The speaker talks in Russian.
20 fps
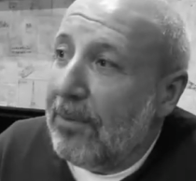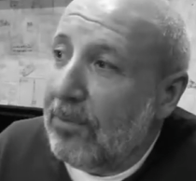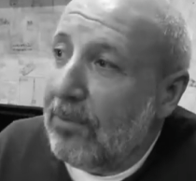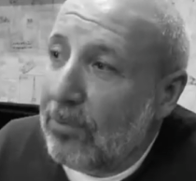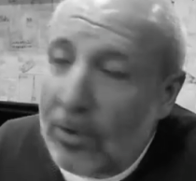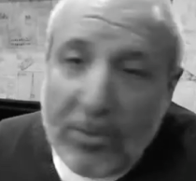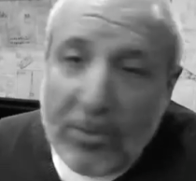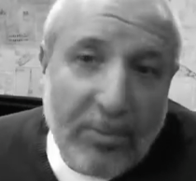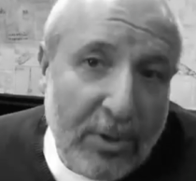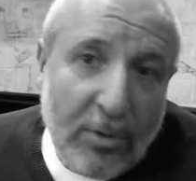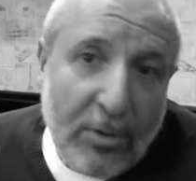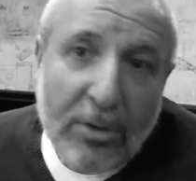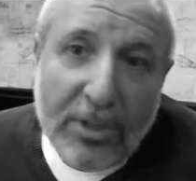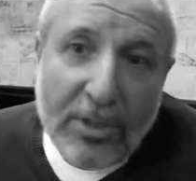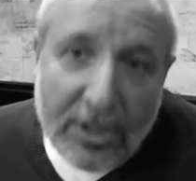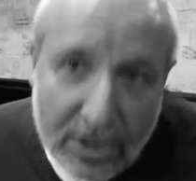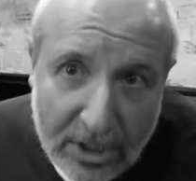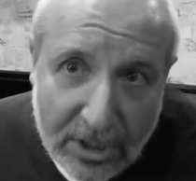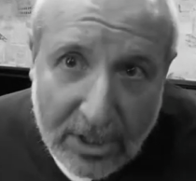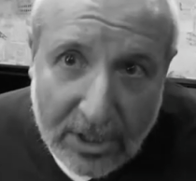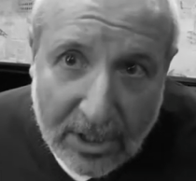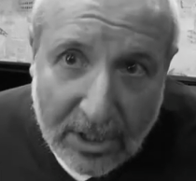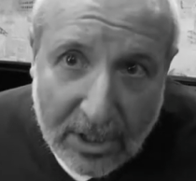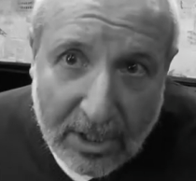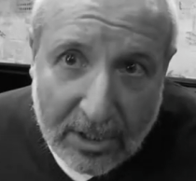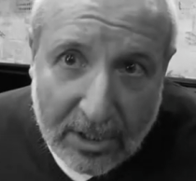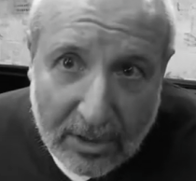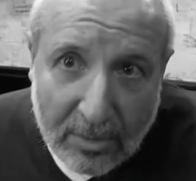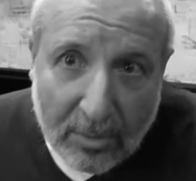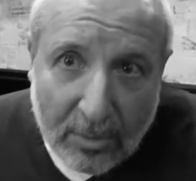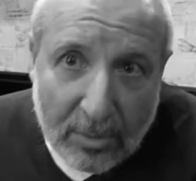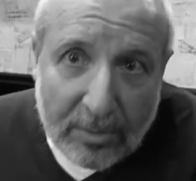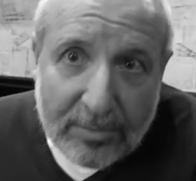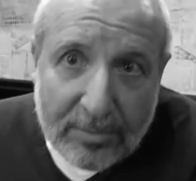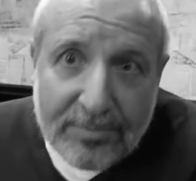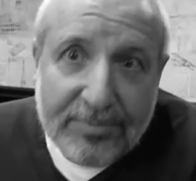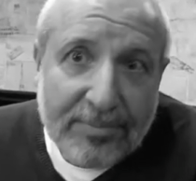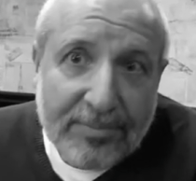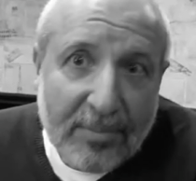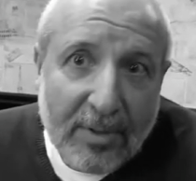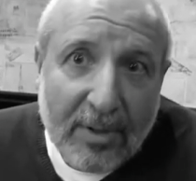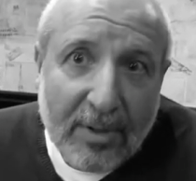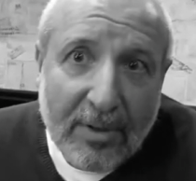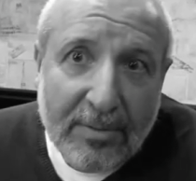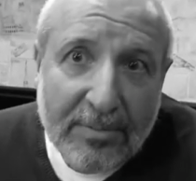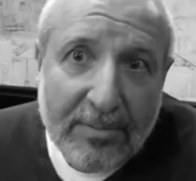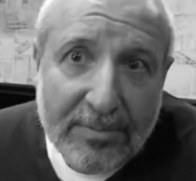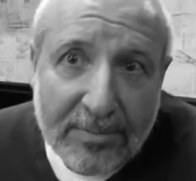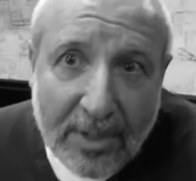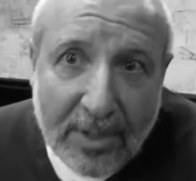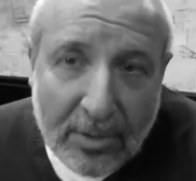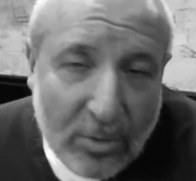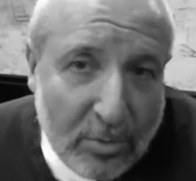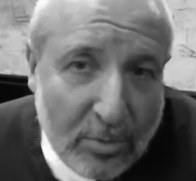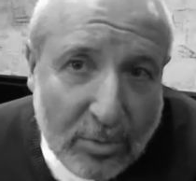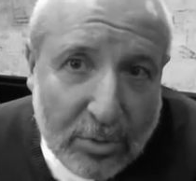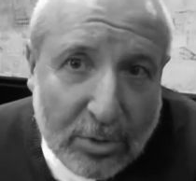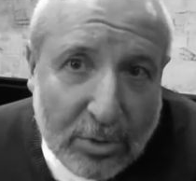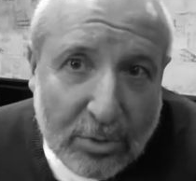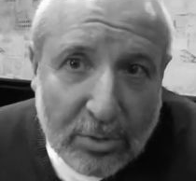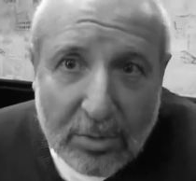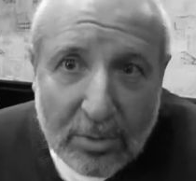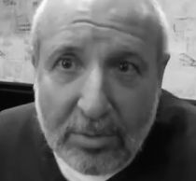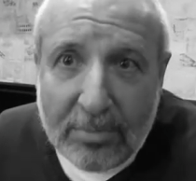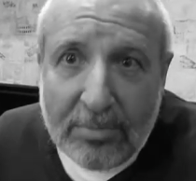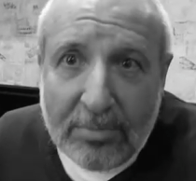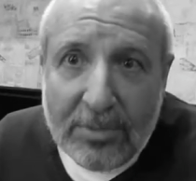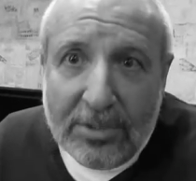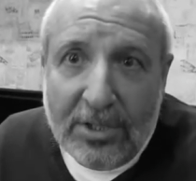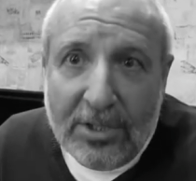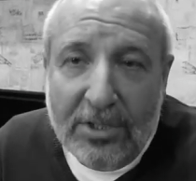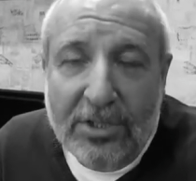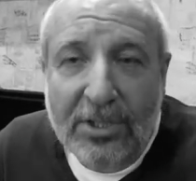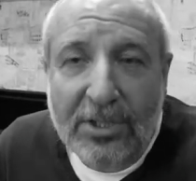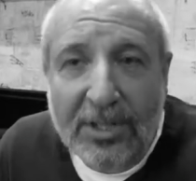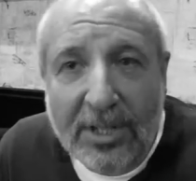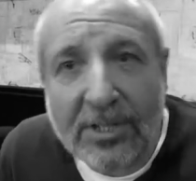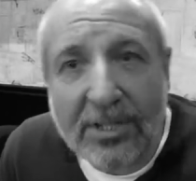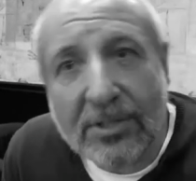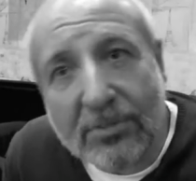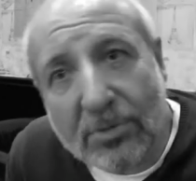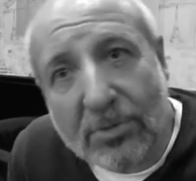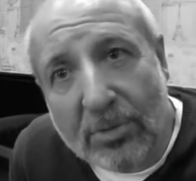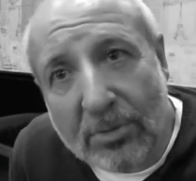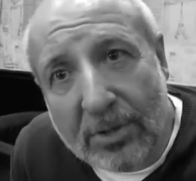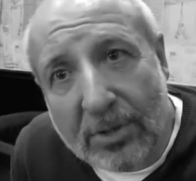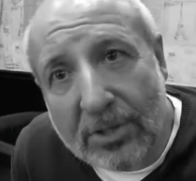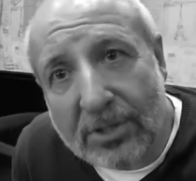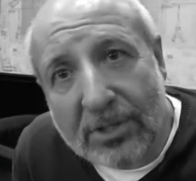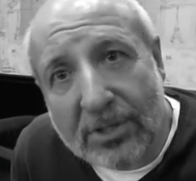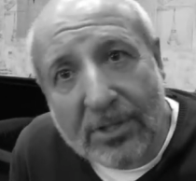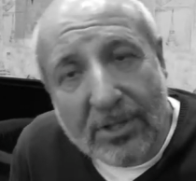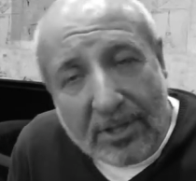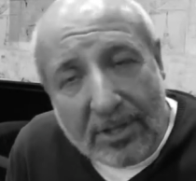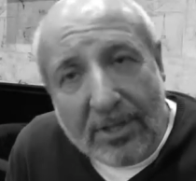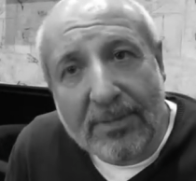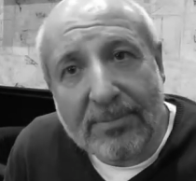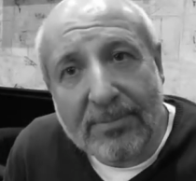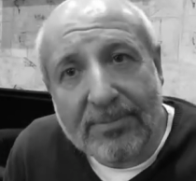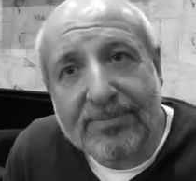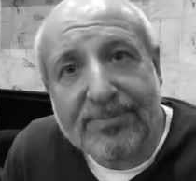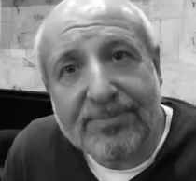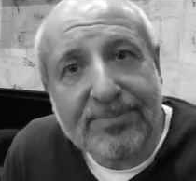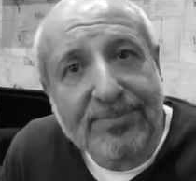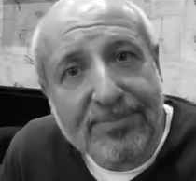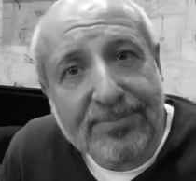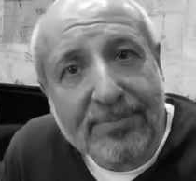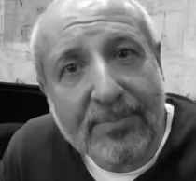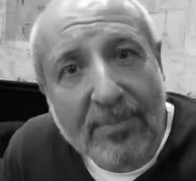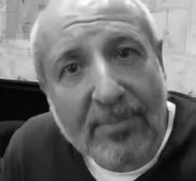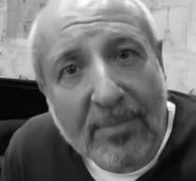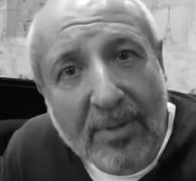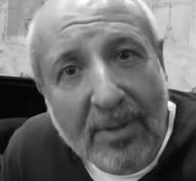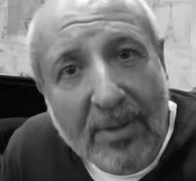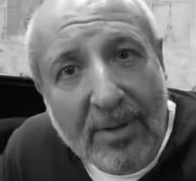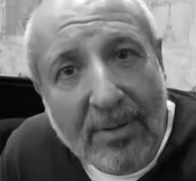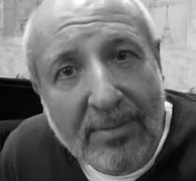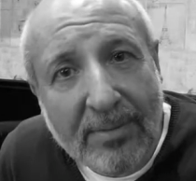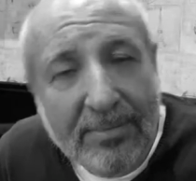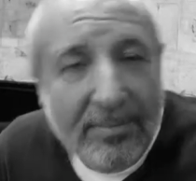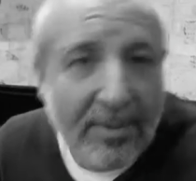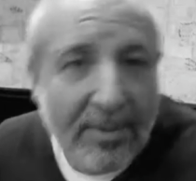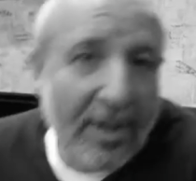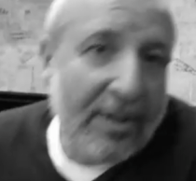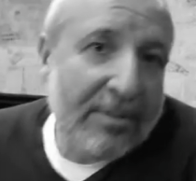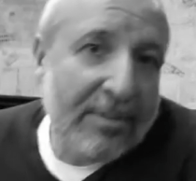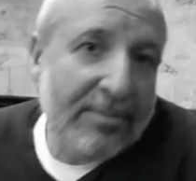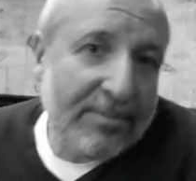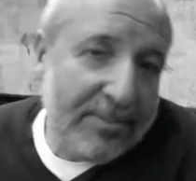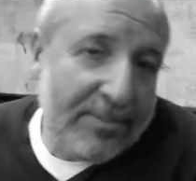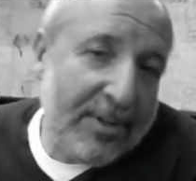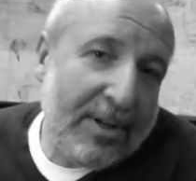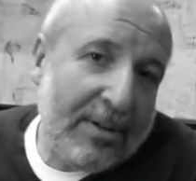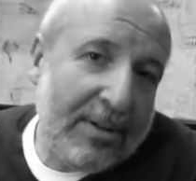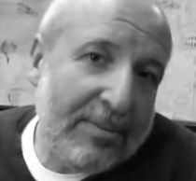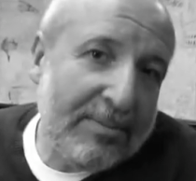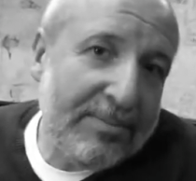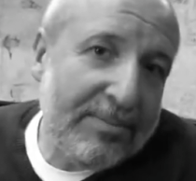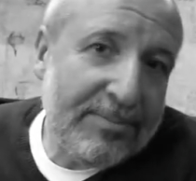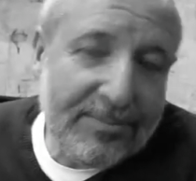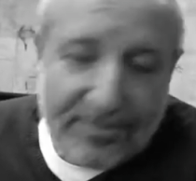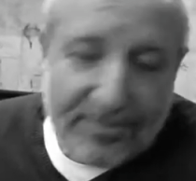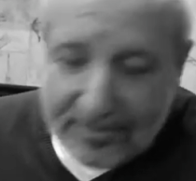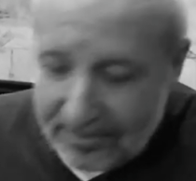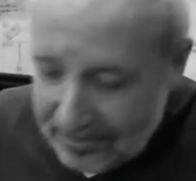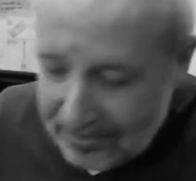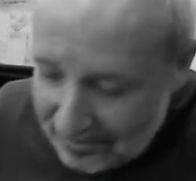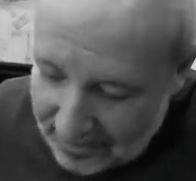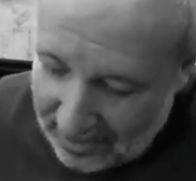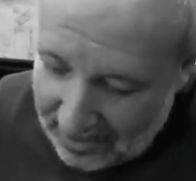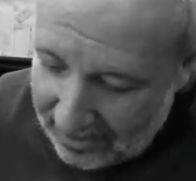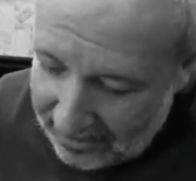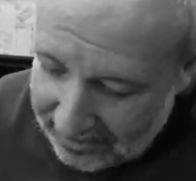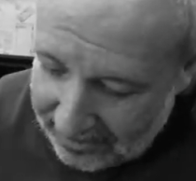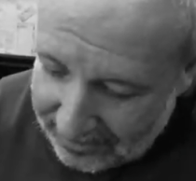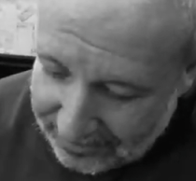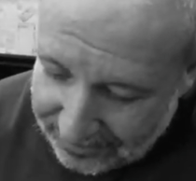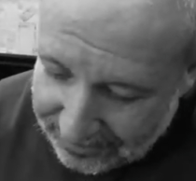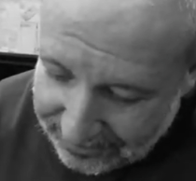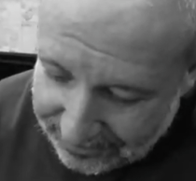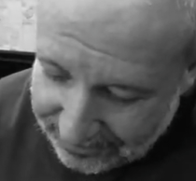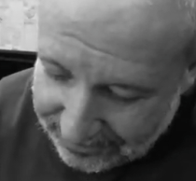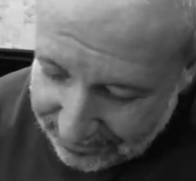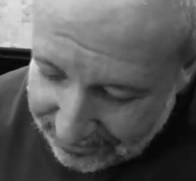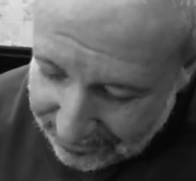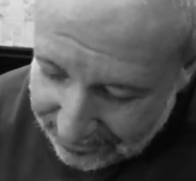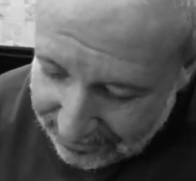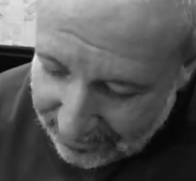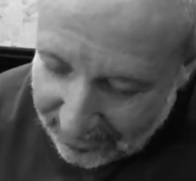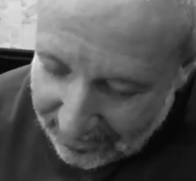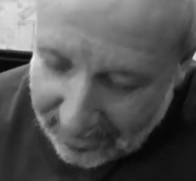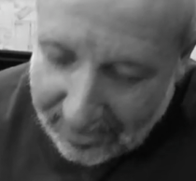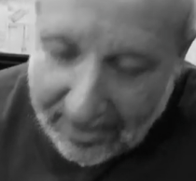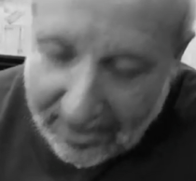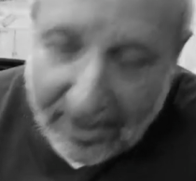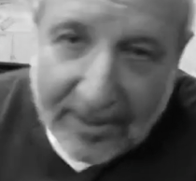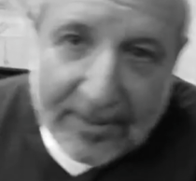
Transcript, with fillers: Вот мое отношение к этому. Я думаю, что достаточно ясно все выражено, да? То есть четко и ясно. Да, Ты да. очень лаконичен. Да. Мне теперь вопрос да.